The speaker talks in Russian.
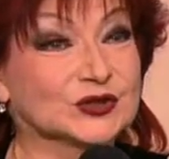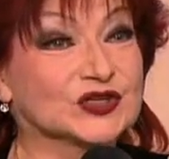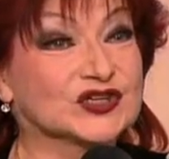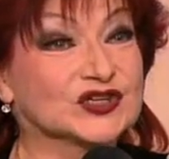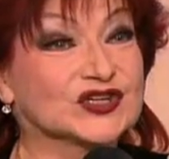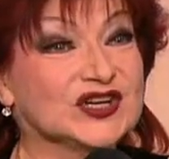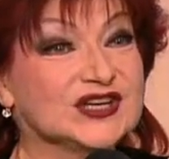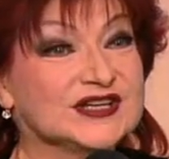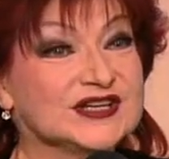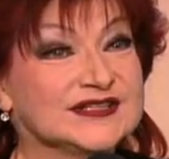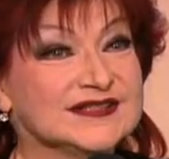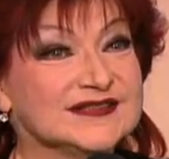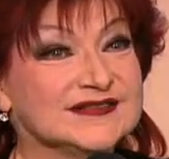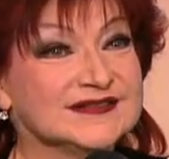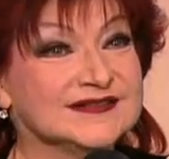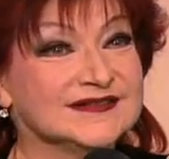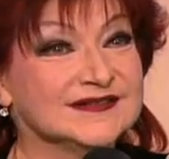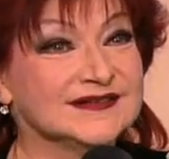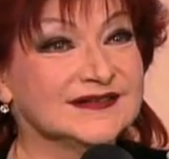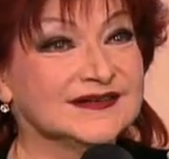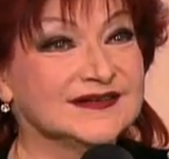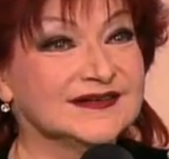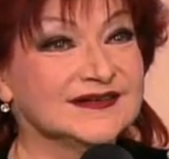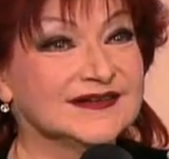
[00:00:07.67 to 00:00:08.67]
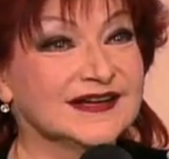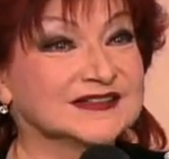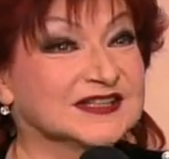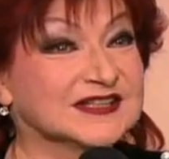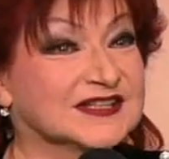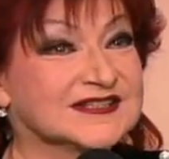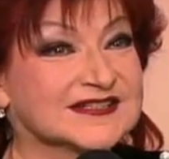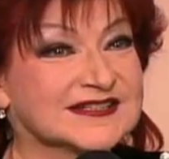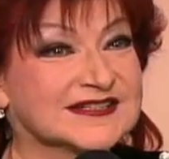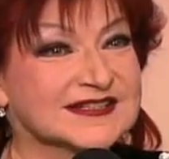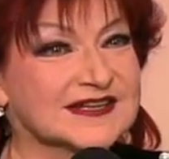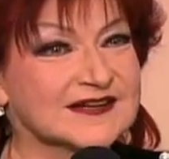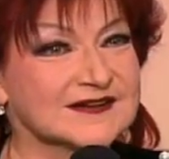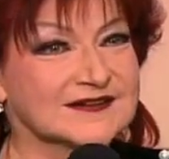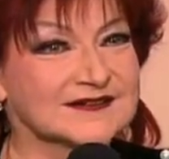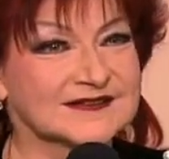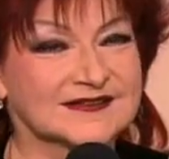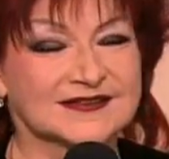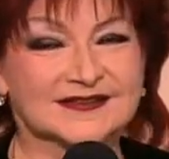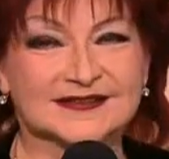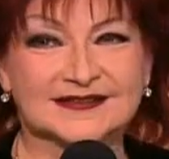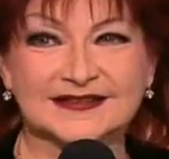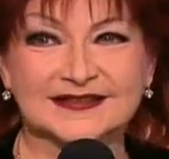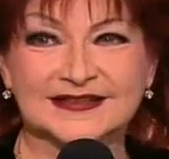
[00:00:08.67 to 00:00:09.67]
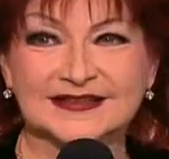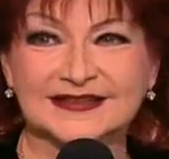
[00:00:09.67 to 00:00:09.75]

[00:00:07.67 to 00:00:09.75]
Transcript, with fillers: жизнь – это цирк.